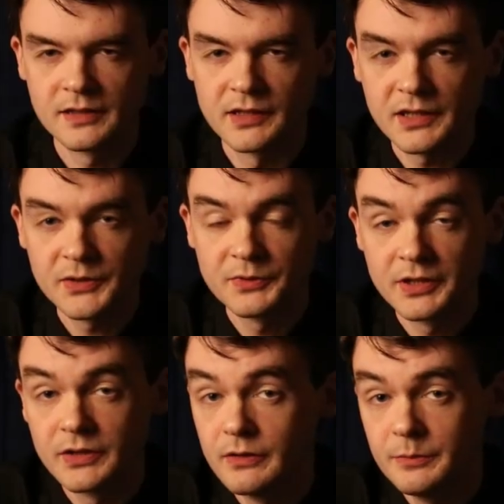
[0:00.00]

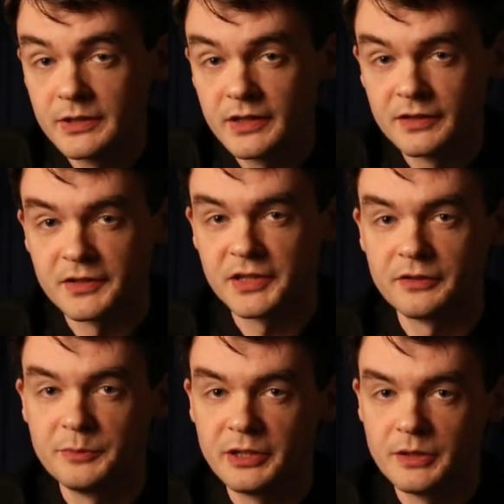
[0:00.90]
Здравствуйте, с вами Центр
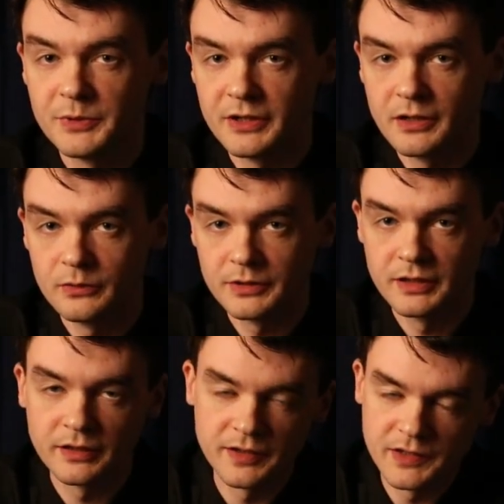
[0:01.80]
современной психологии
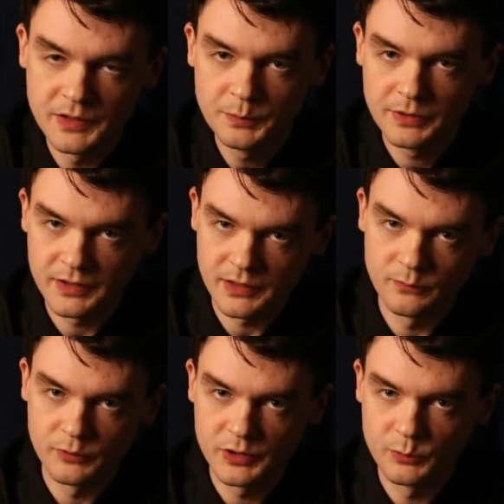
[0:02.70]
«Архетип». Меня
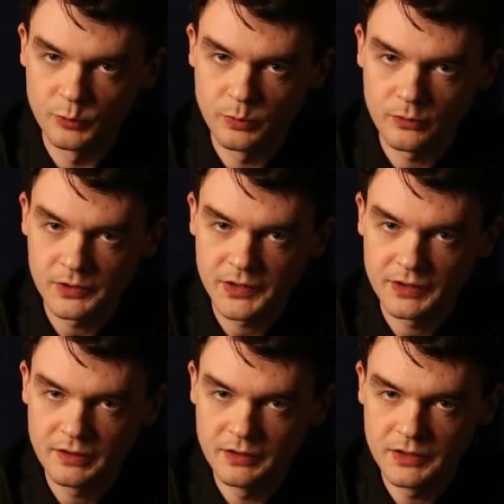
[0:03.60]
зовут Тимур
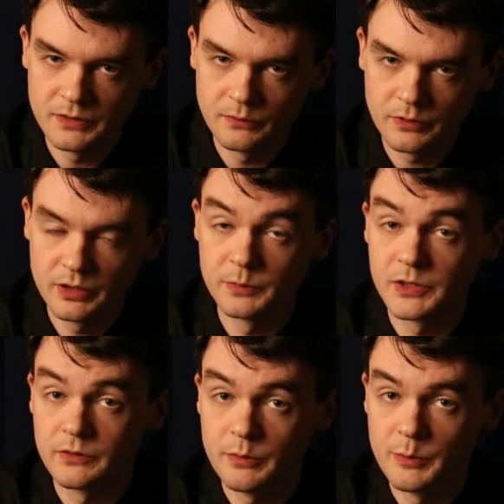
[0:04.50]
Процкий, и сегодня мы
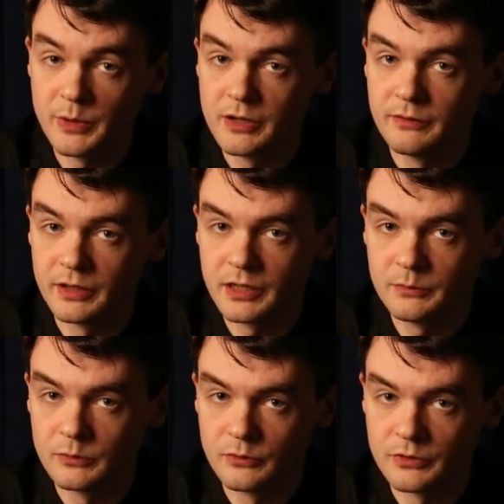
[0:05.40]
с вами
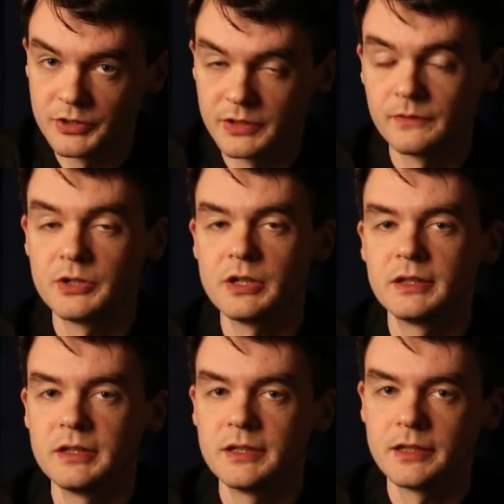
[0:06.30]
поговорим о
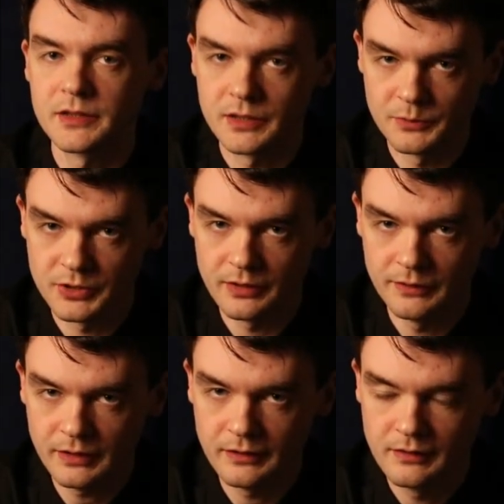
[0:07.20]
чрезвычайно интересном
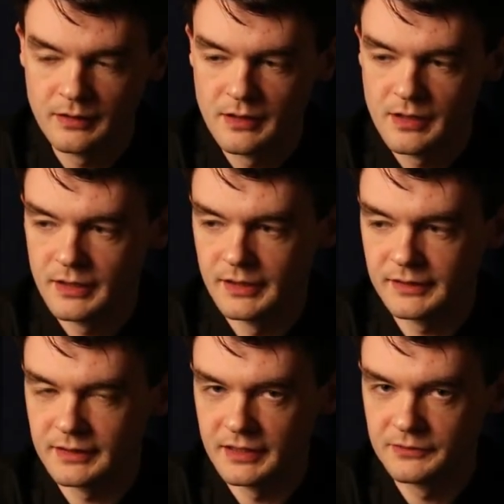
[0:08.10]
человеке.
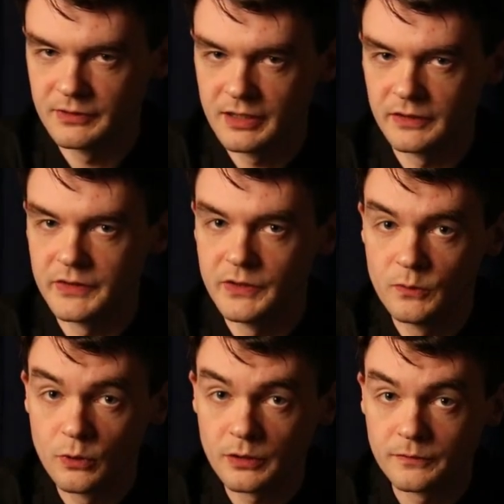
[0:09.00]
Это адвокат
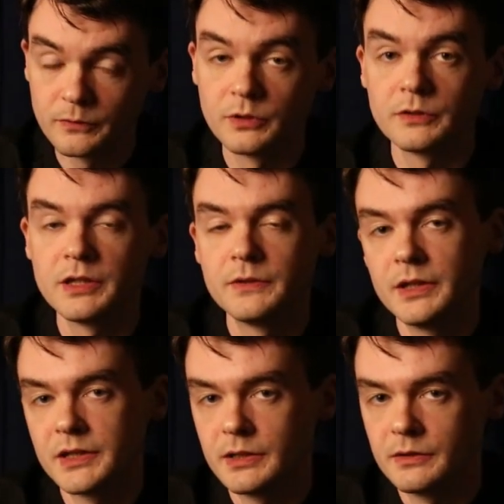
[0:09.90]
Егоров. Он
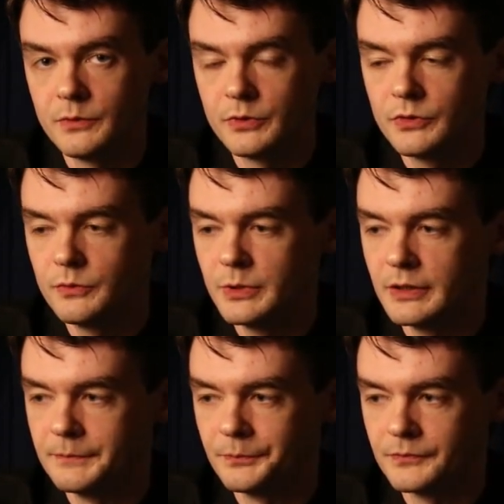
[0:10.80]
известен в
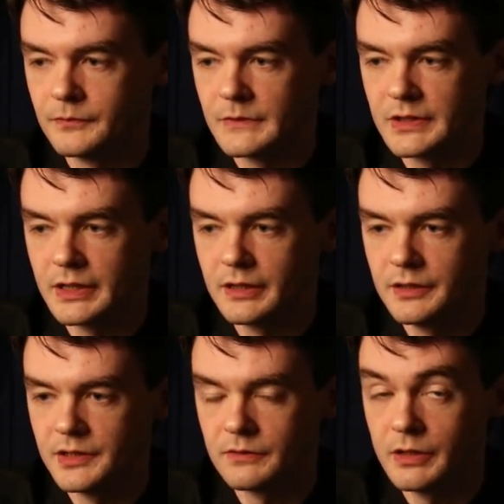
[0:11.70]
YouTube
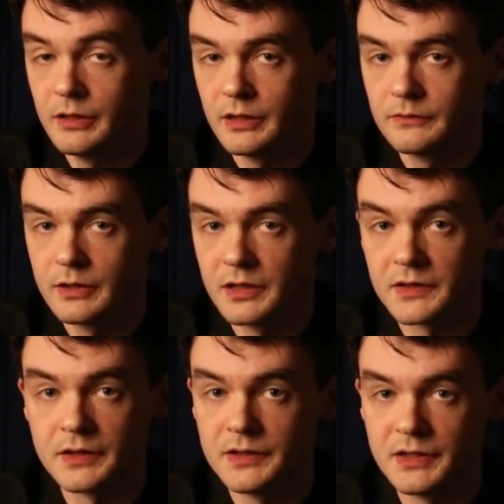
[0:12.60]
скорее не своей
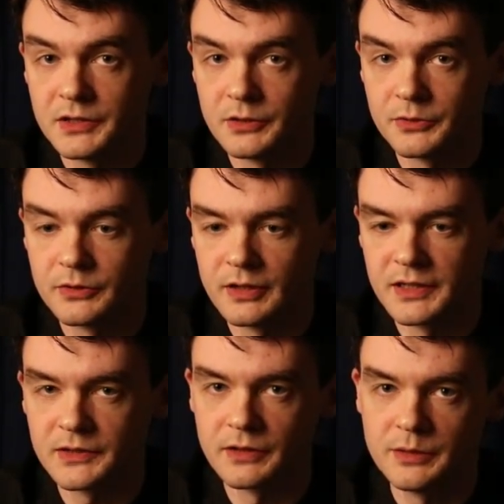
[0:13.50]
адвокатской деятельностью,
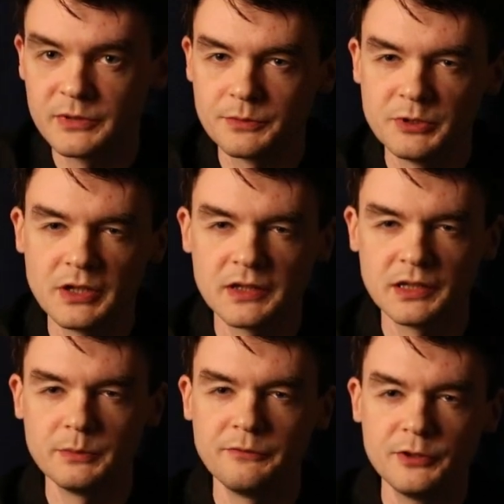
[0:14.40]
а своими
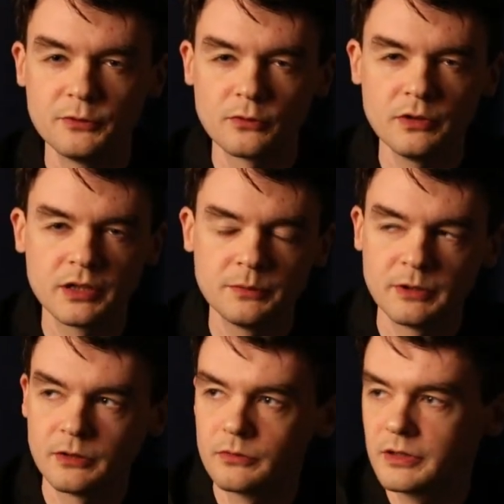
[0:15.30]
замечательными видеороликами,
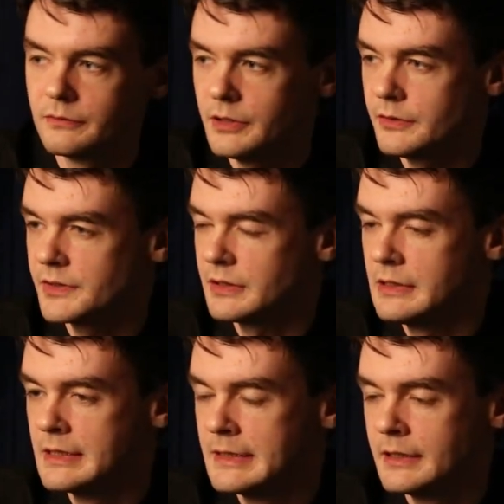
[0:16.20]
которые являются
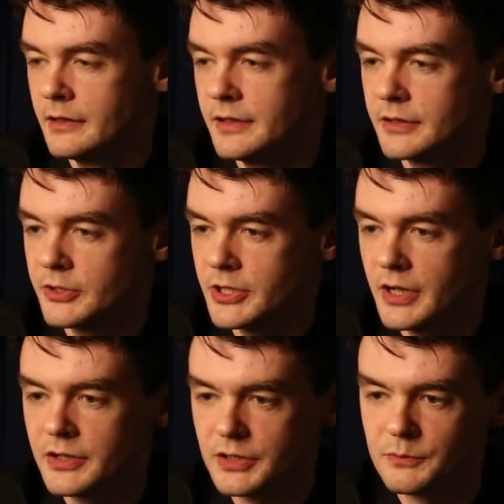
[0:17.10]

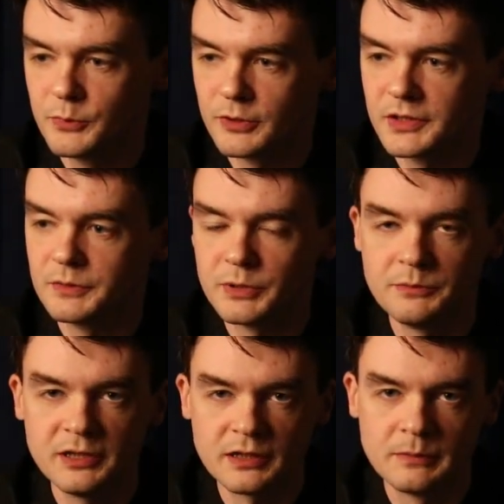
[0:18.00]
ярчайшим просто
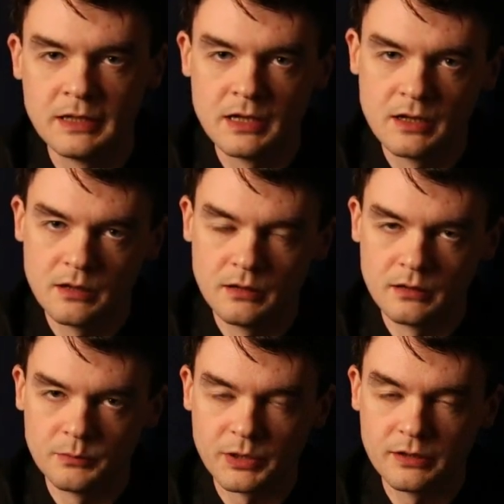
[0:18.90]
примером
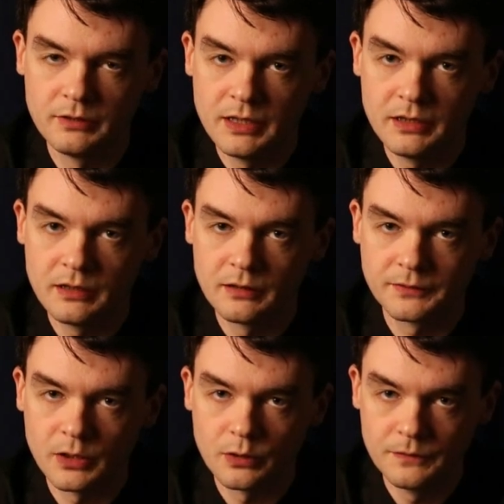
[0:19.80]
а, проявления
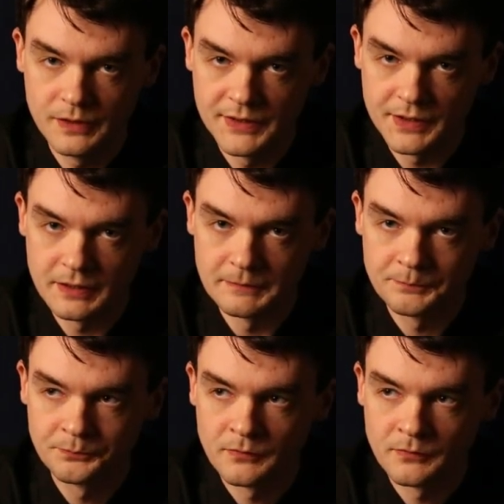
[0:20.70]
второй физики.